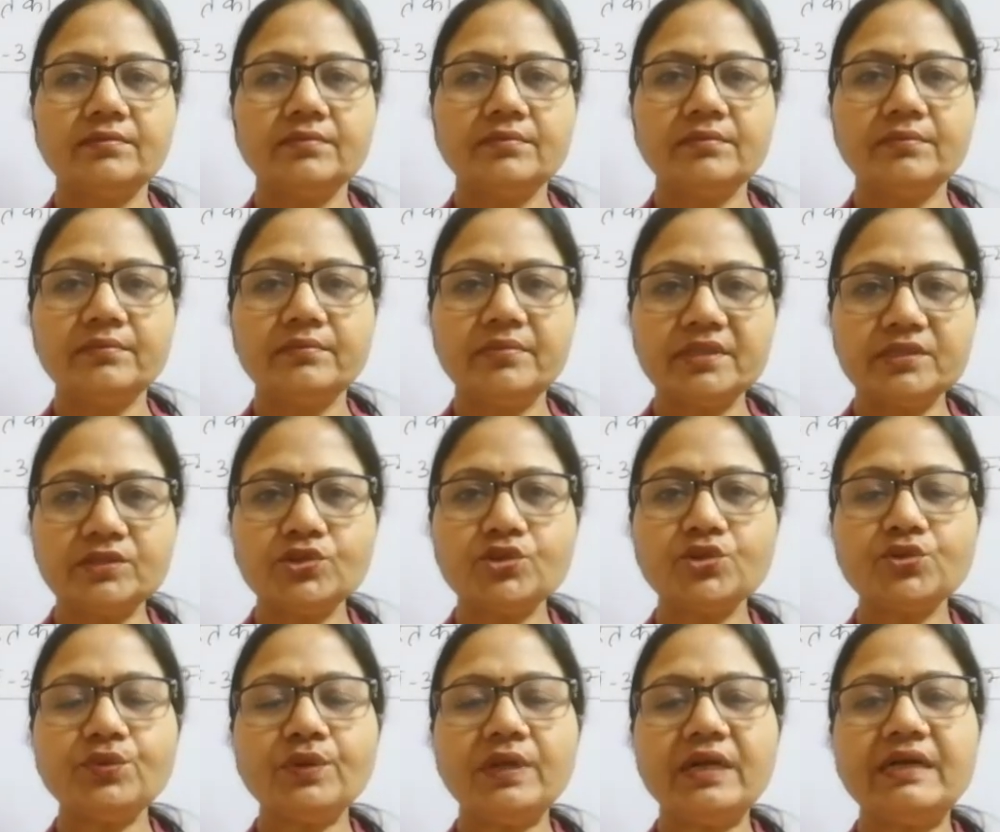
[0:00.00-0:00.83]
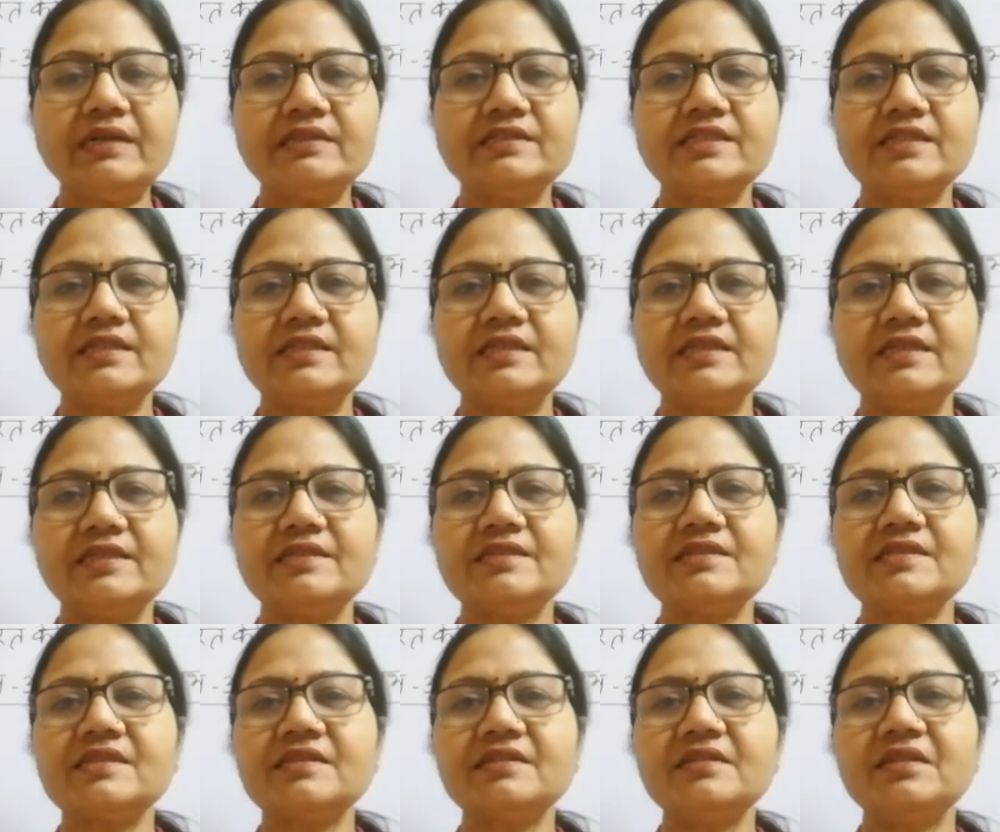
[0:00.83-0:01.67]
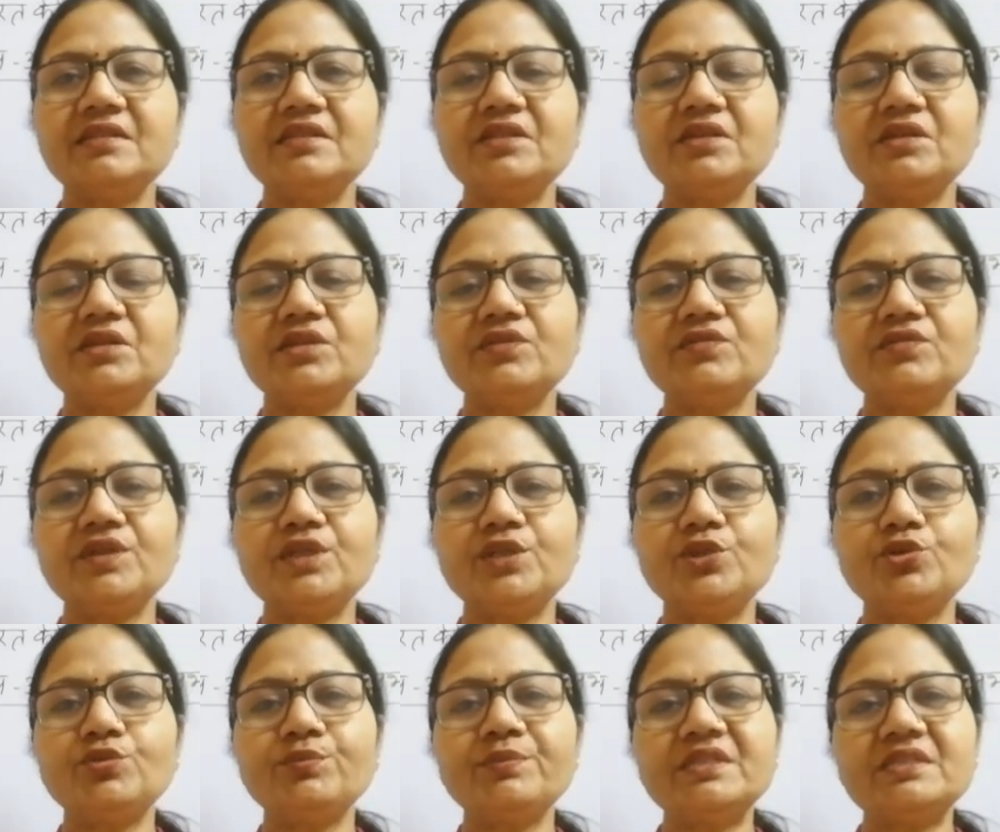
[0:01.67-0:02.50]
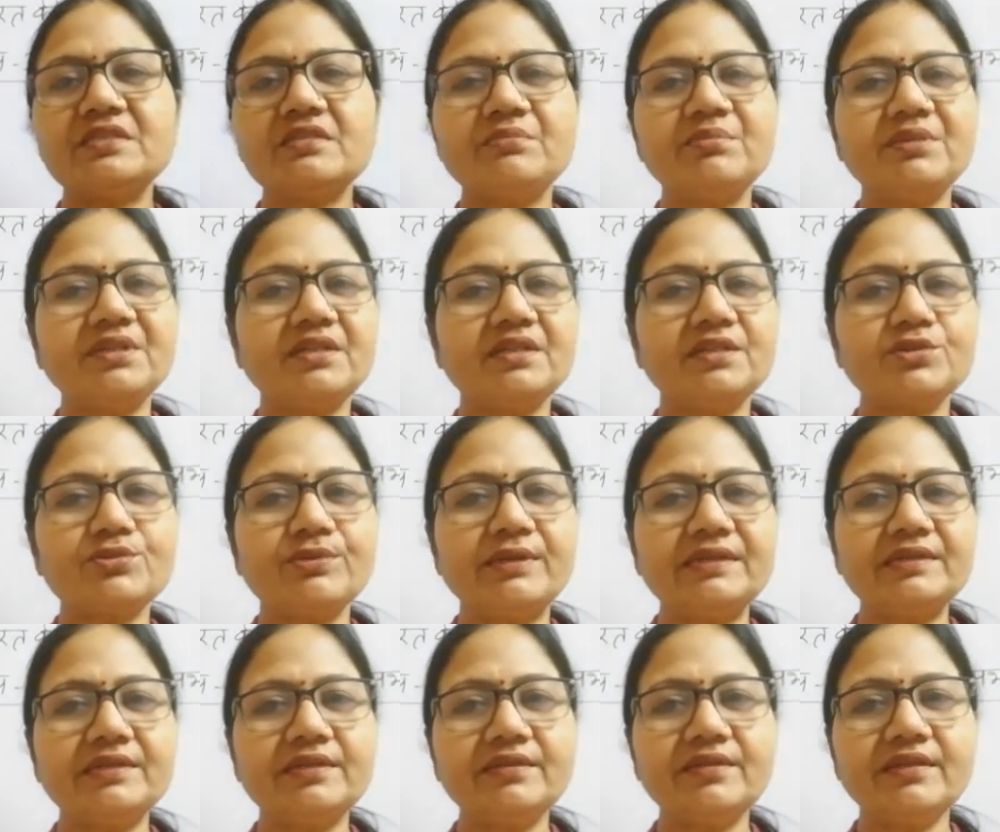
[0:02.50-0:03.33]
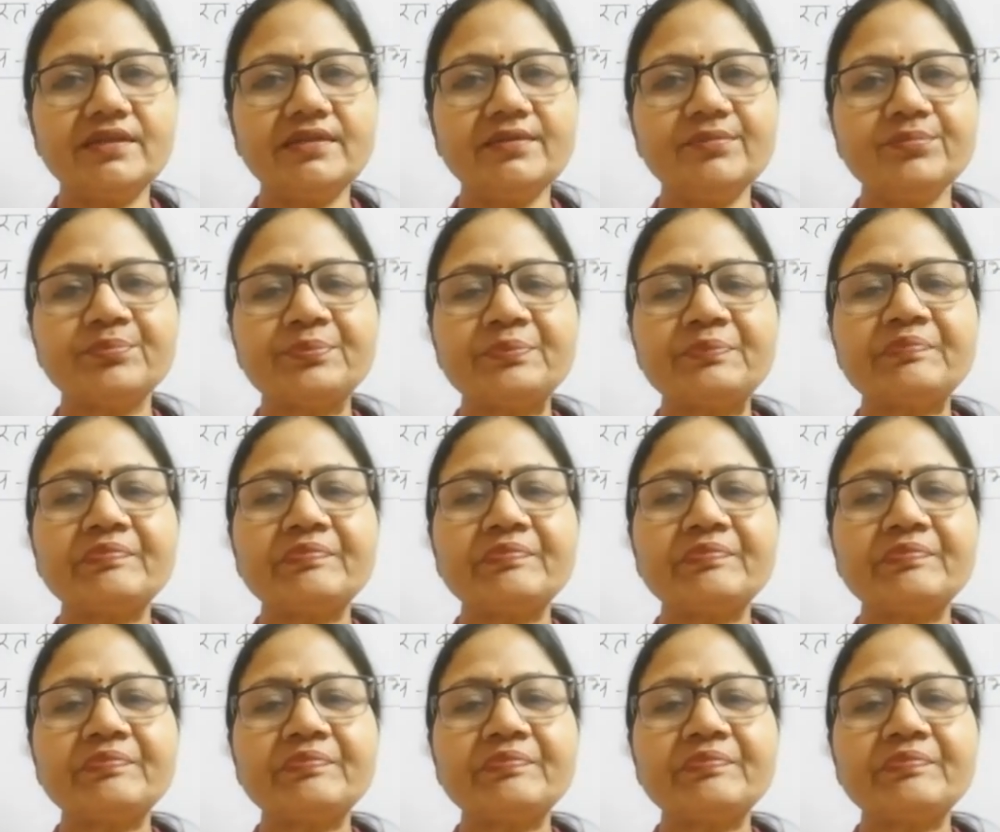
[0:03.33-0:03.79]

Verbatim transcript: बच्चों आज के इस हिंदी के वीडियो में सभी का स्वागत है